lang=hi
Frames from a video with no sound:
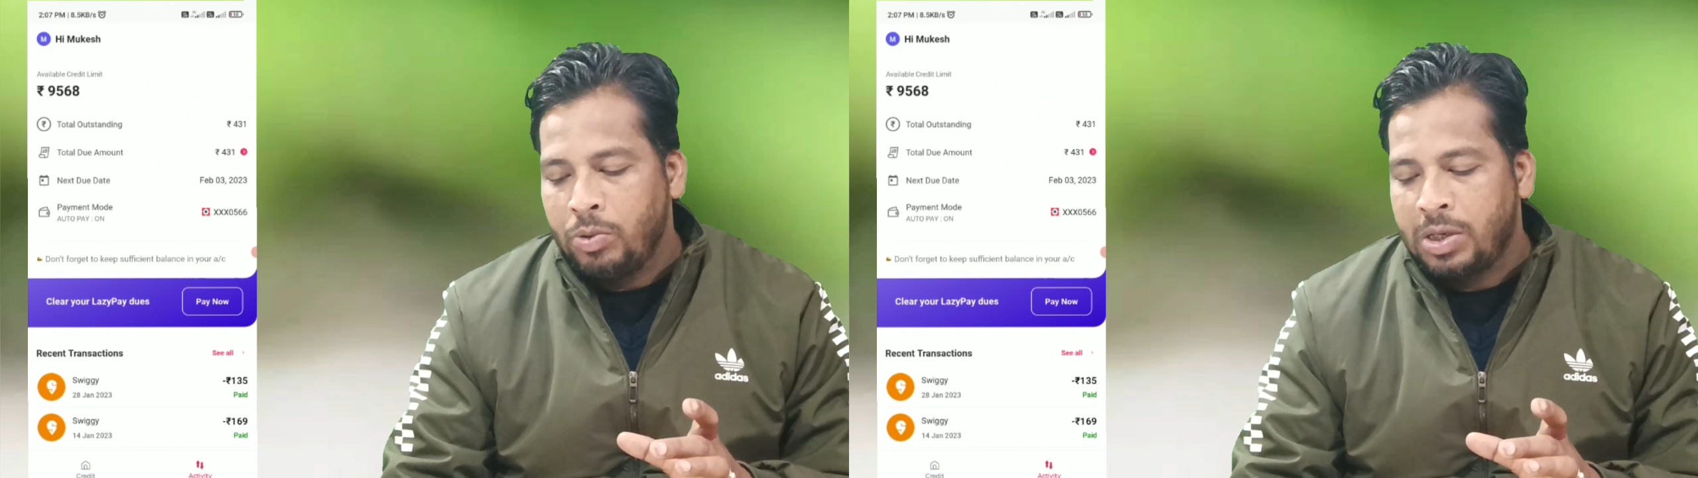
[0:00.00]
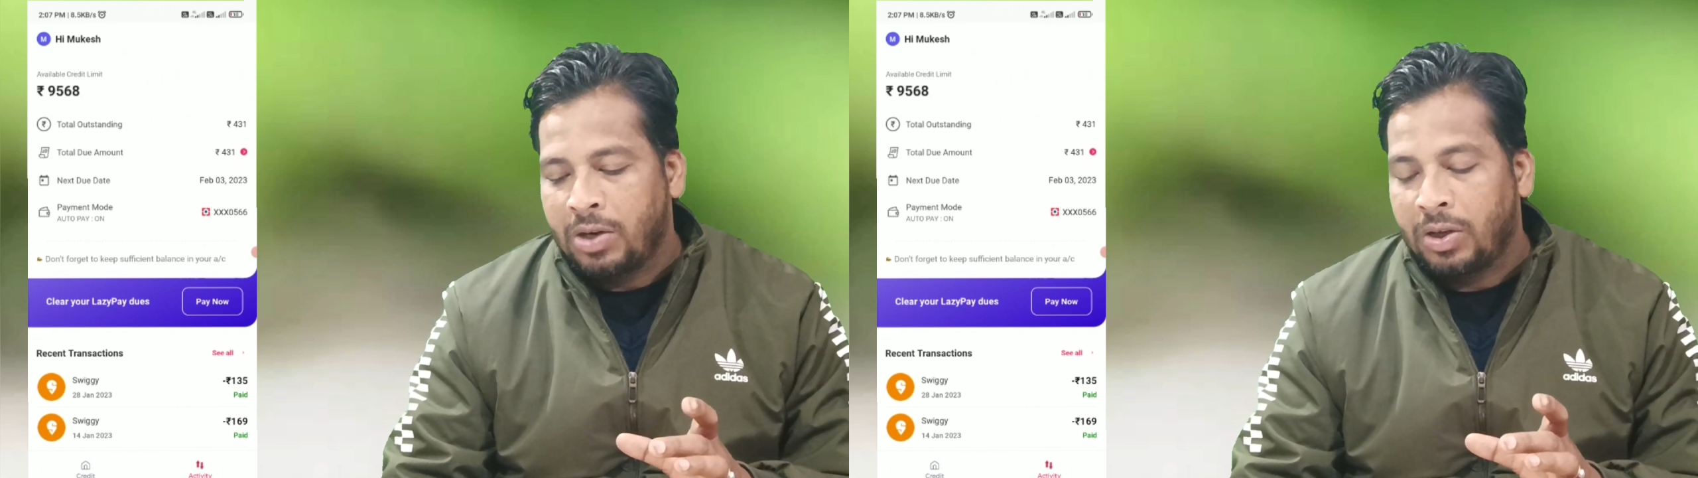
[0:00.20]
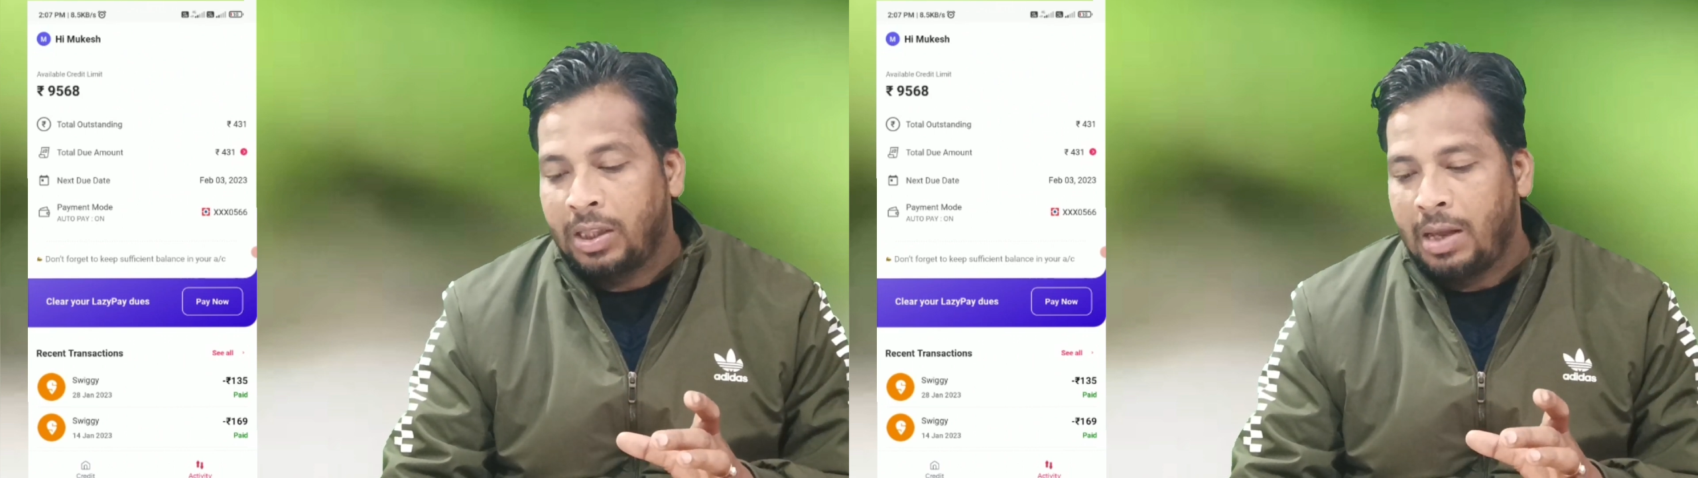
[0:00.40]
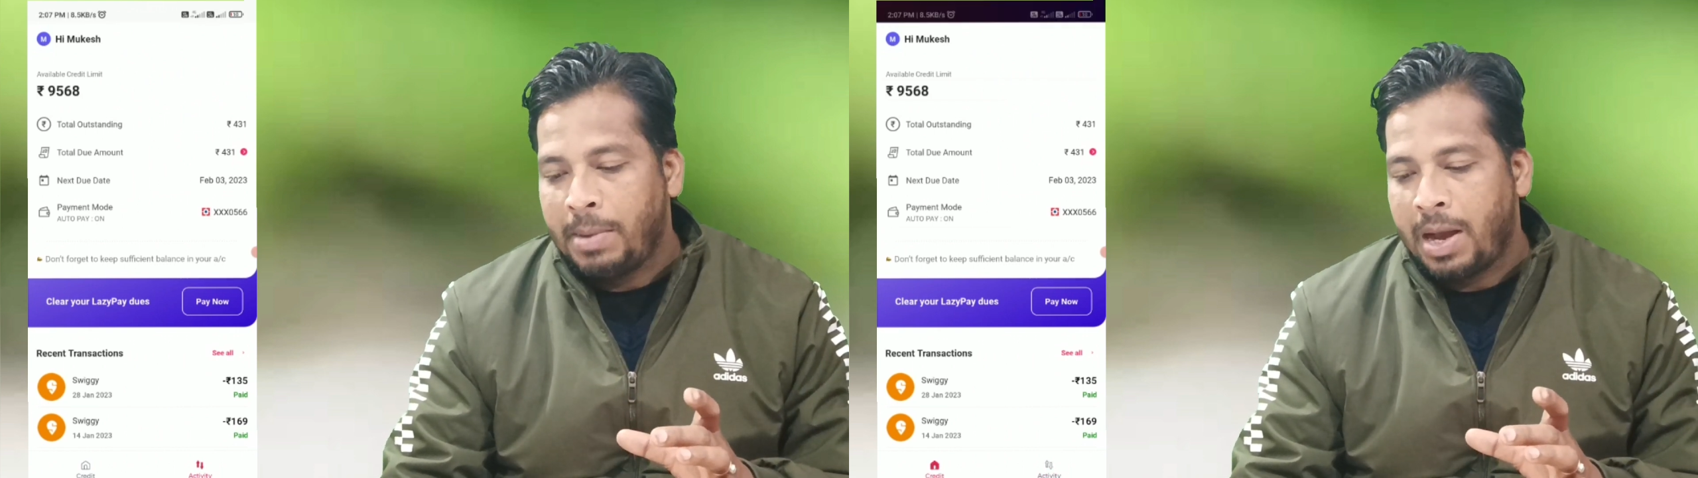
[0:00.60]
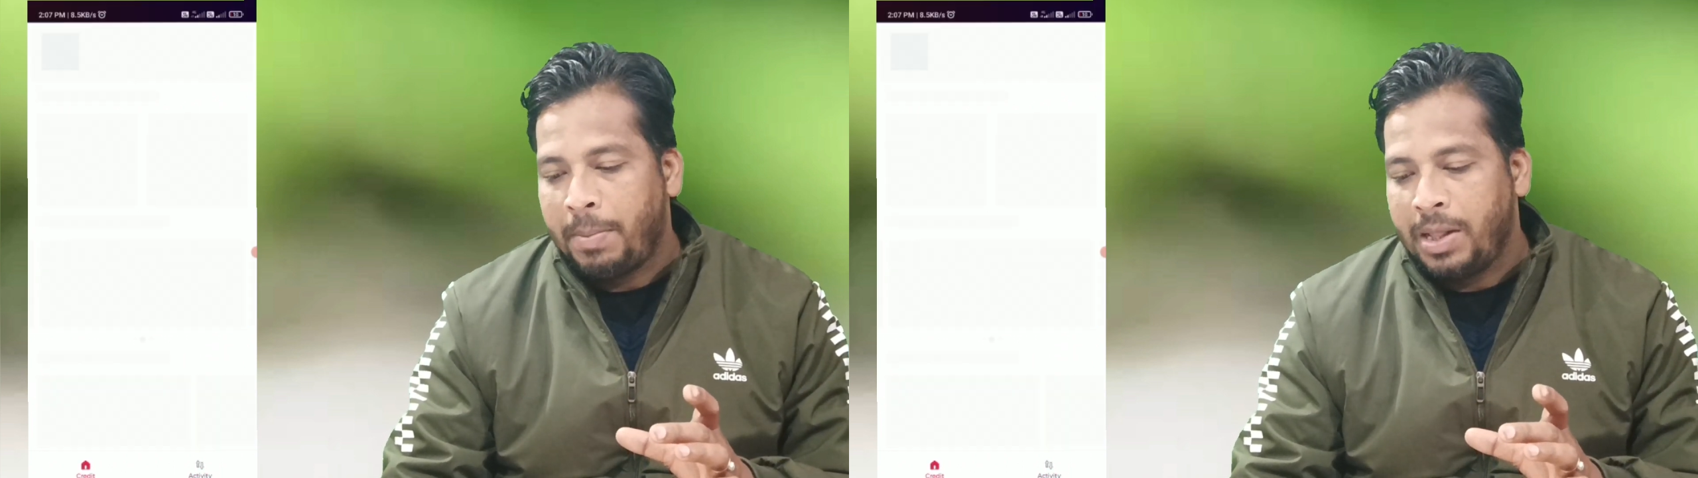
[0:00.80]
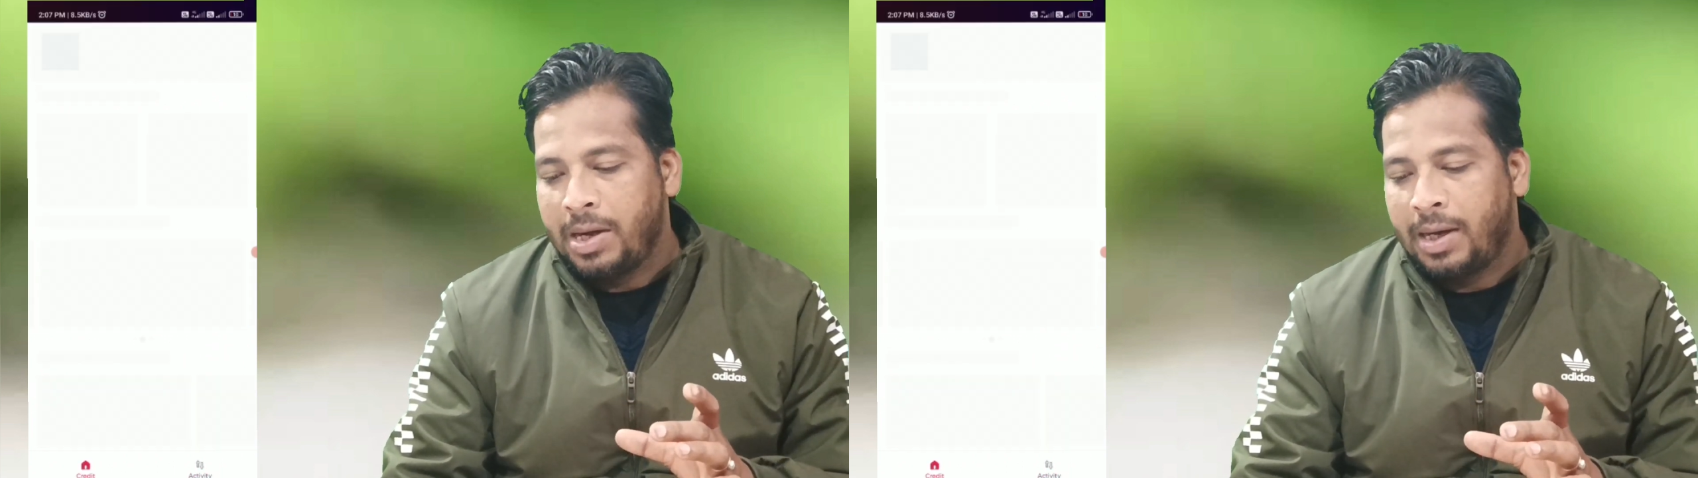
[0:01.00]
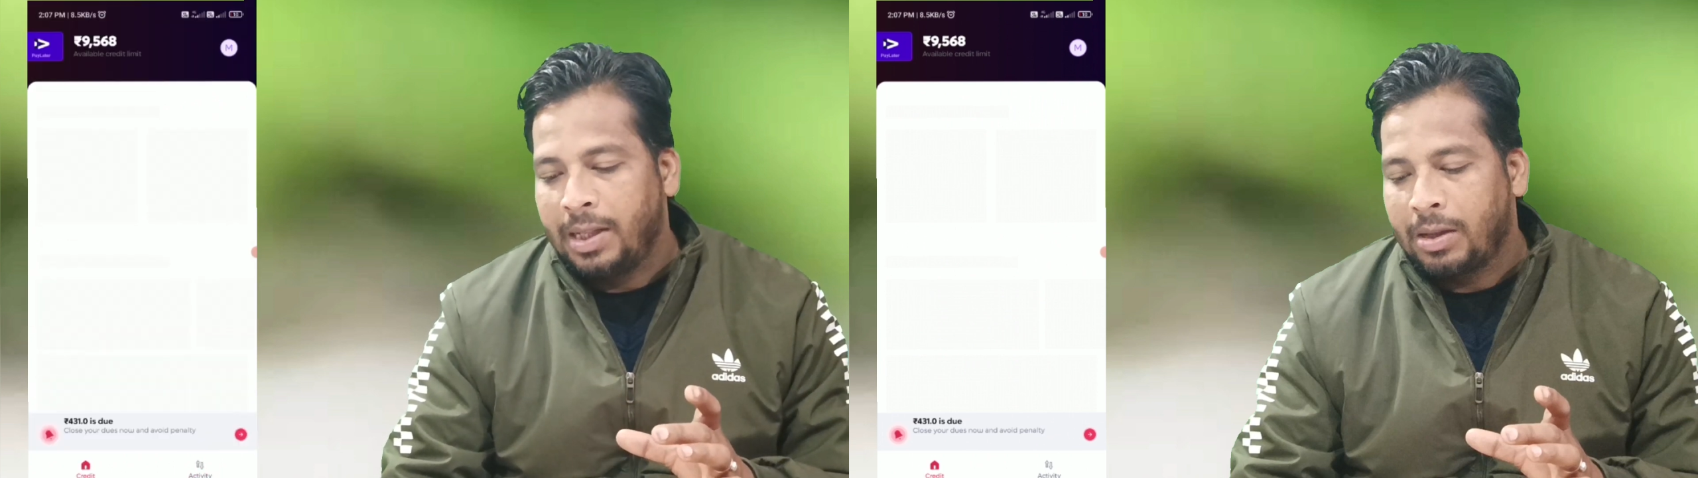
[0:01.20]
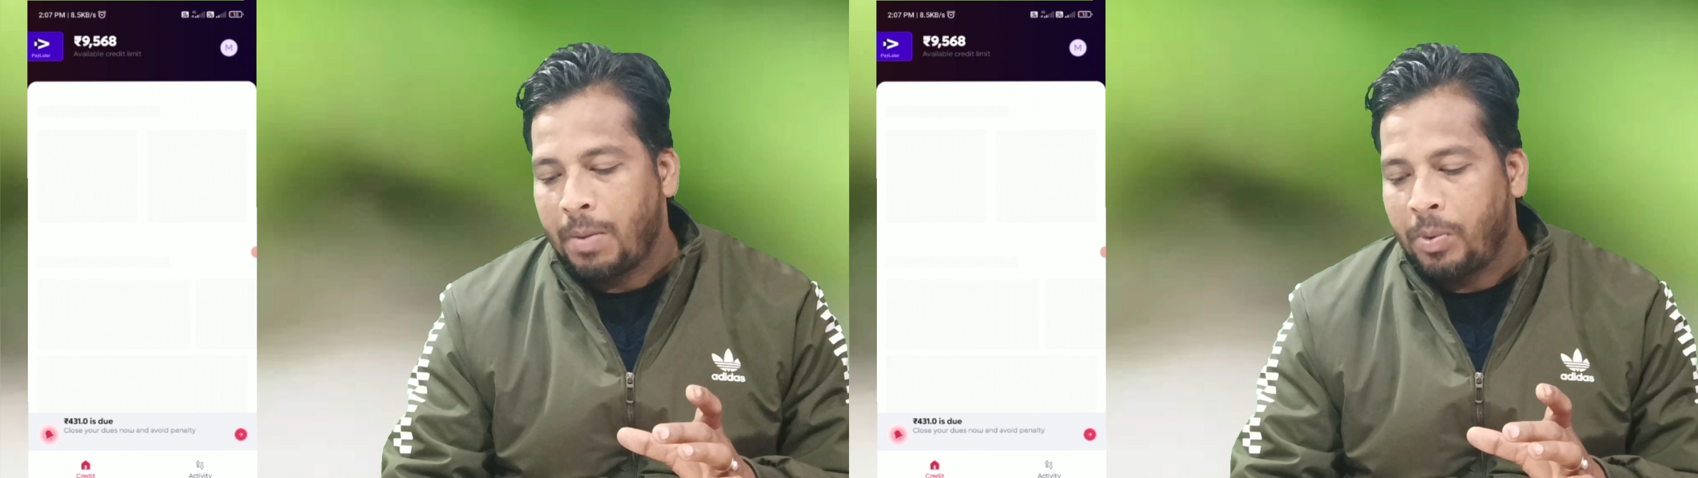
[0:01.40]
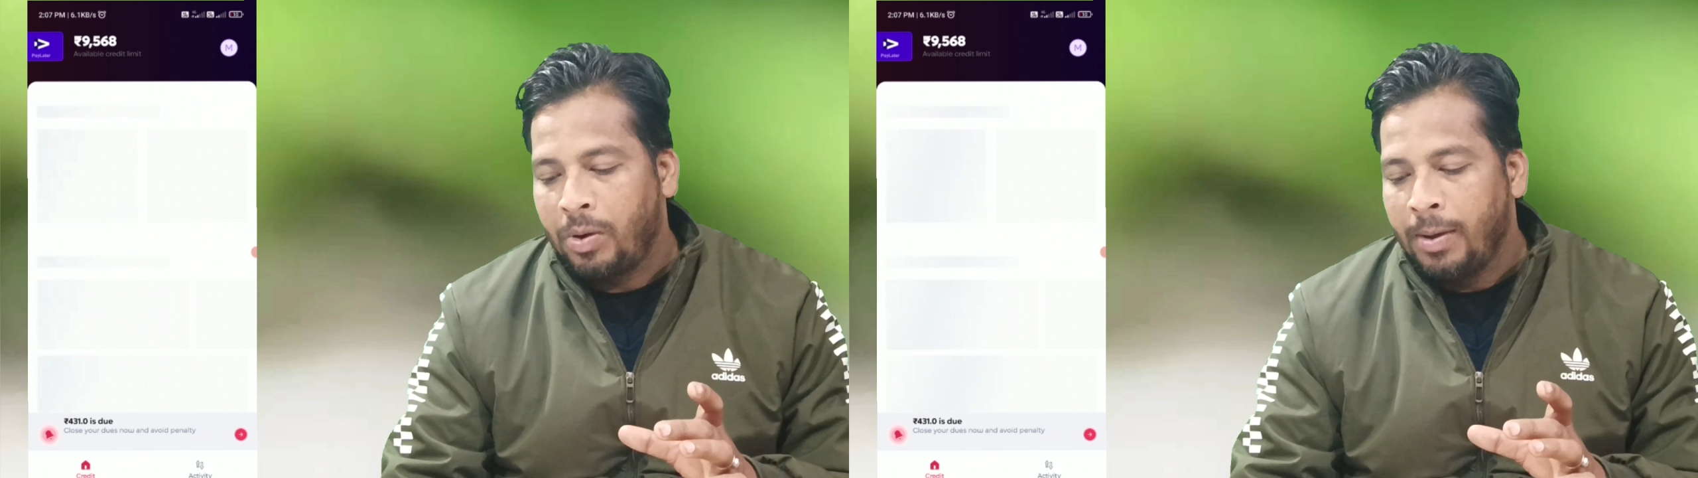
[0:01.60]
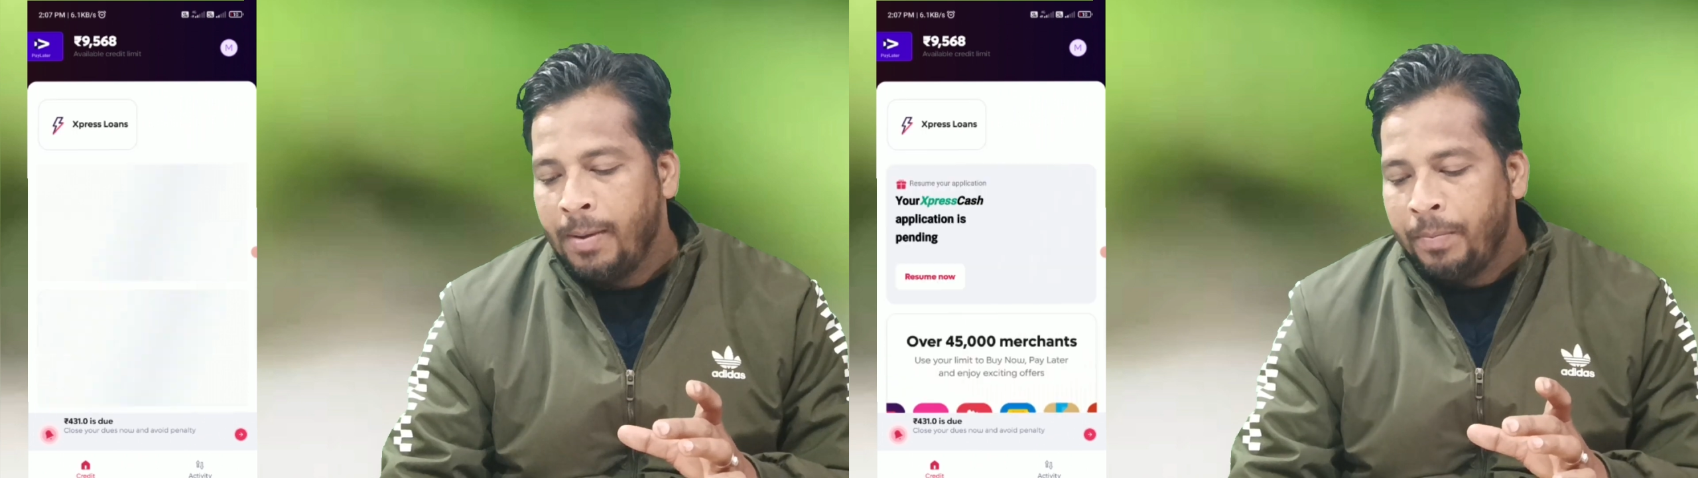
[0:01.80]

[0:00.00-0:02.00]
यूज कर सकते हैं मैं यहाँ पे दिखा देता हूँ आपको